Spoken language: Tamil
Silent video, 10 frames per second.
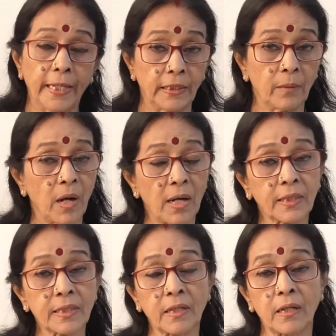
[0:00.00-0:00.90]
இந்த
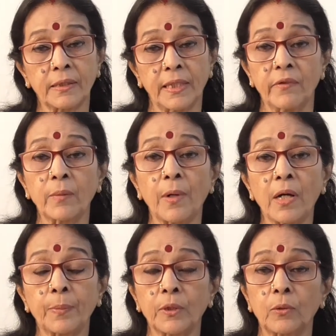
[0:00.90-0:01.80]
மாரக ஸ்தானத்தை இவர்
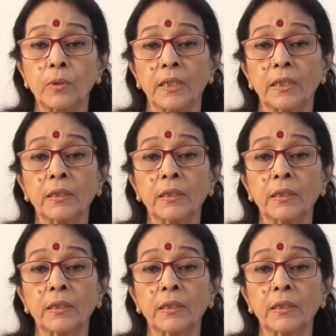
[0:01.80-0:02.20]
பார்ப்பது கூட